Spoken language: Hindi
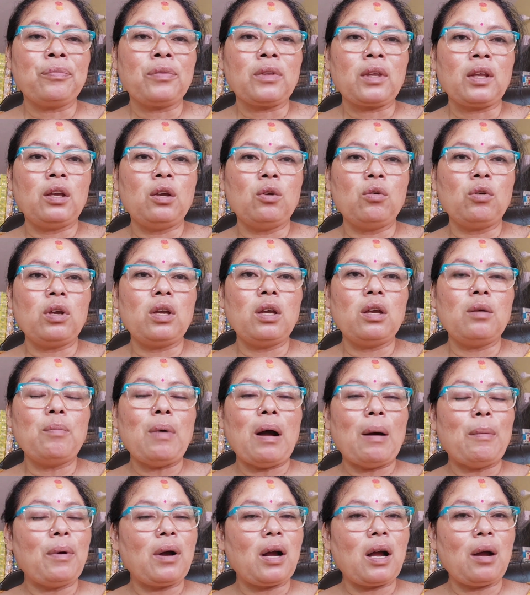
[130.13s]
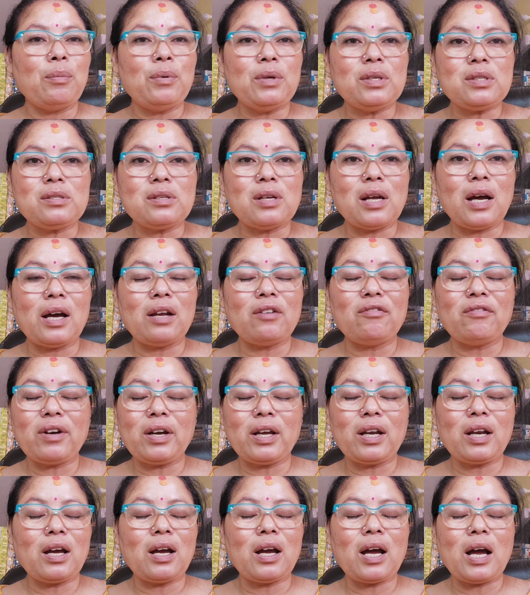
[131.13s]
क्योंकि बाबा का भी स्नान
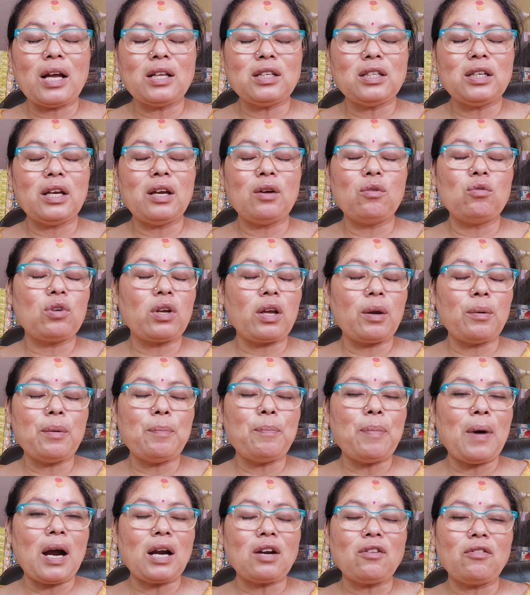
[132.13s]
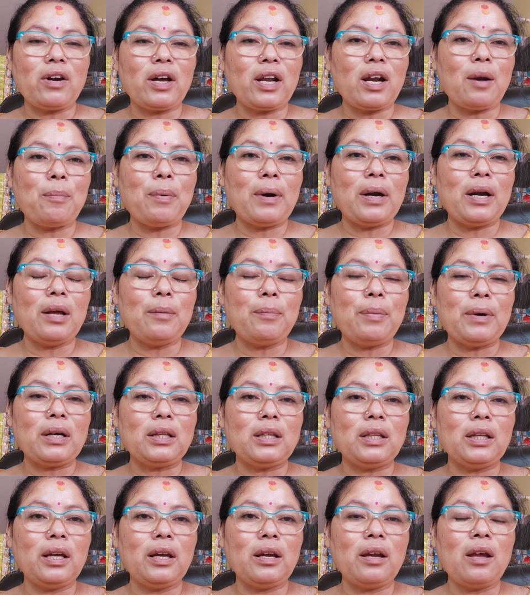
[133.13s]
वगैरह आज है उनके भी पाठ वगैरह पढ़ने
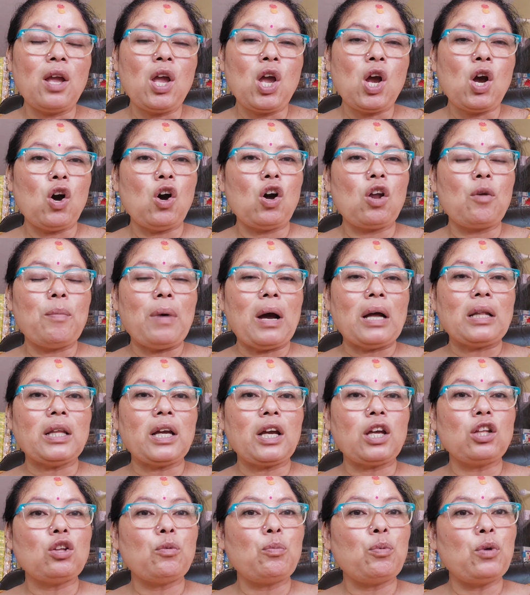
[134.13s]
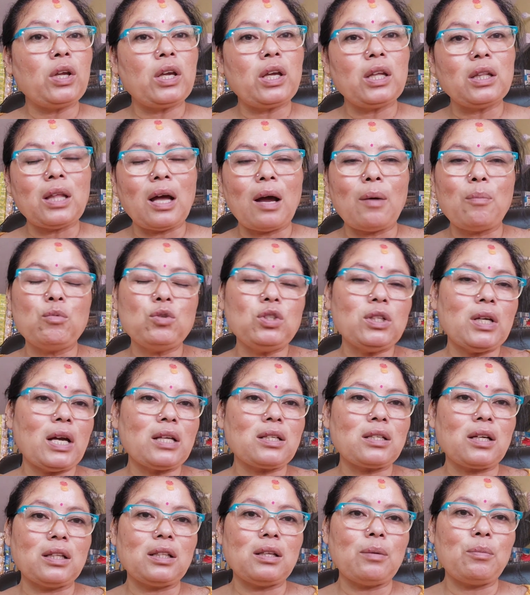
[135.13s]
पड़ते हैं और माता की तो पूरी किताब मुझे आज
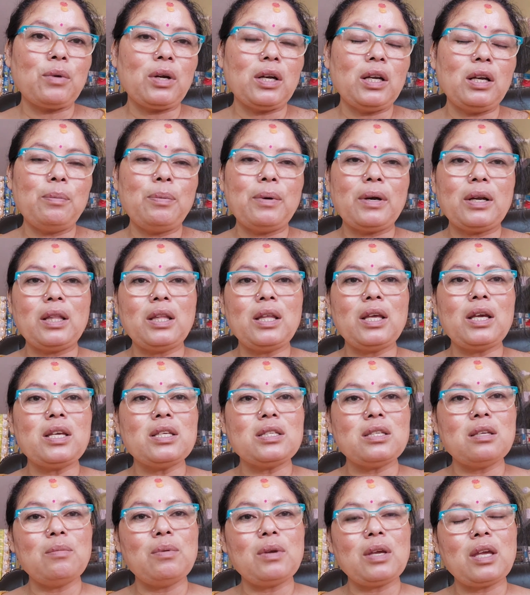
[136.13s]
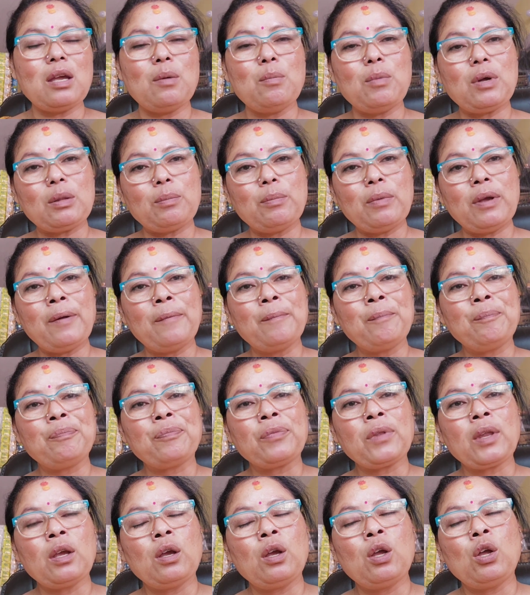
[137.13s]
ख़त्म करनी पड़ती है किसी भी कीमत में
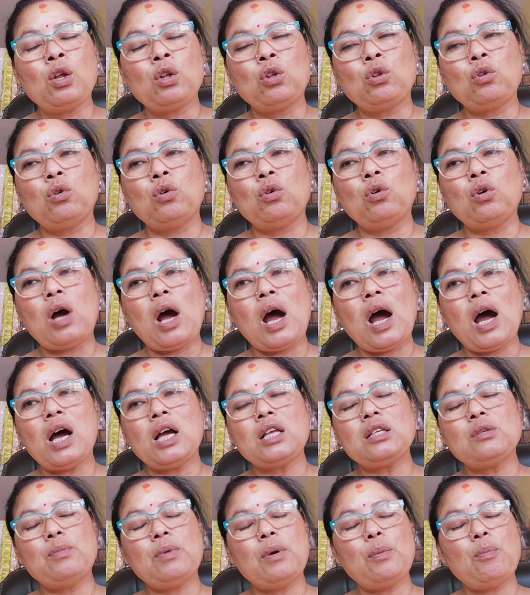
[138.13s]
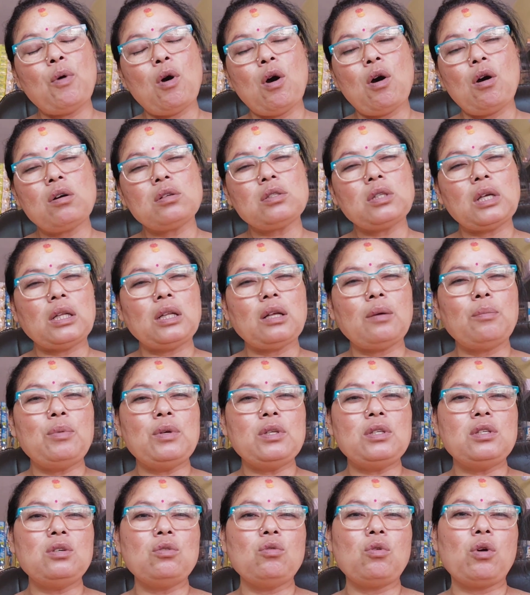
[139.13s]
तो आज मैं बहुत ज़्यादा
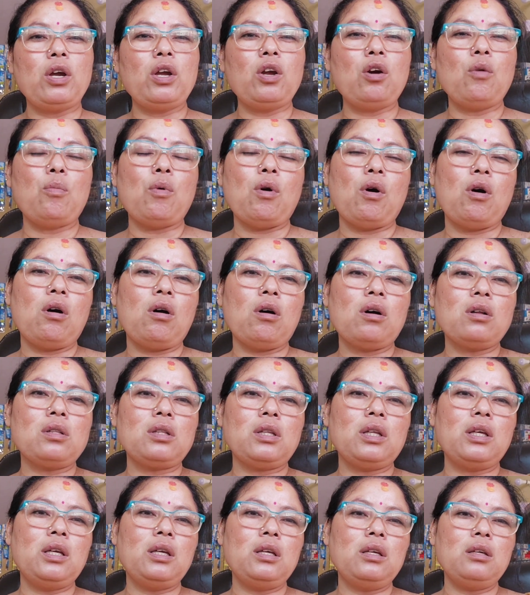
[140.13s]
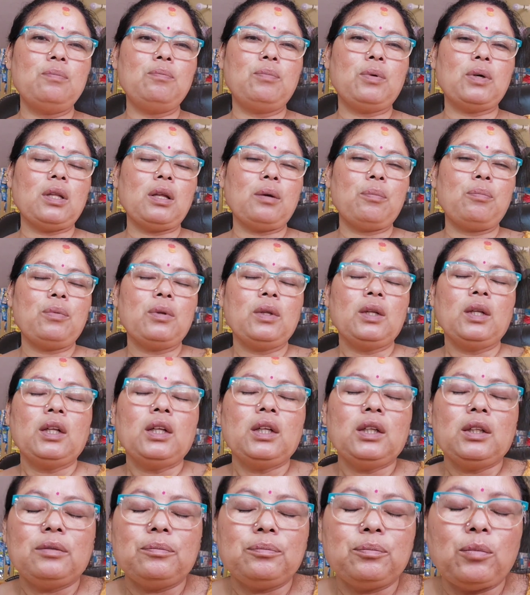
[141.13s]
बिजी हो गई और बहुत ही मतलब
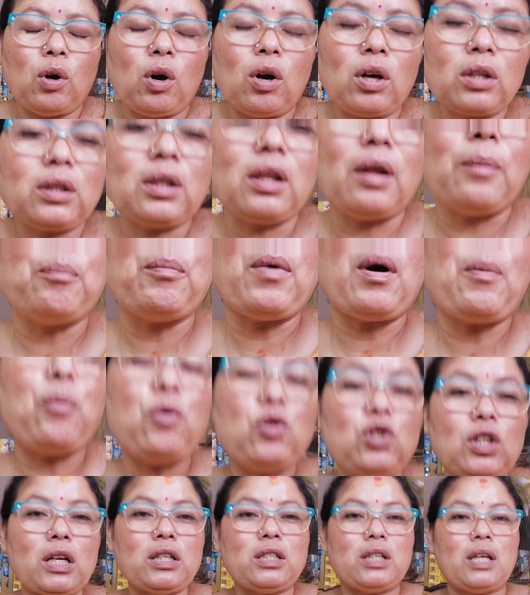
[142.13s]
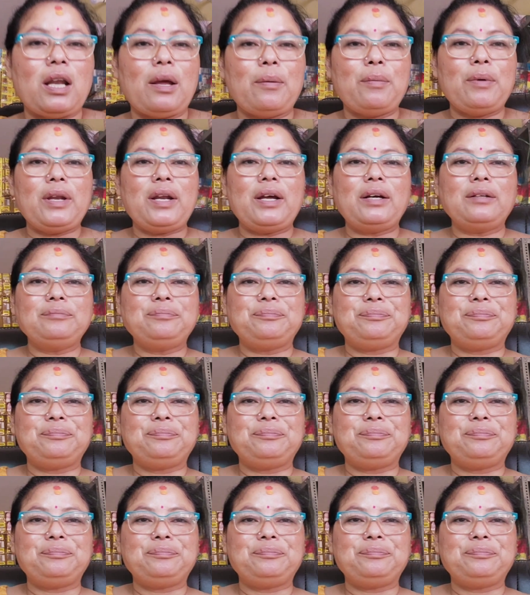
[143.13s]
बहुत लंबा पूजा चला मेरा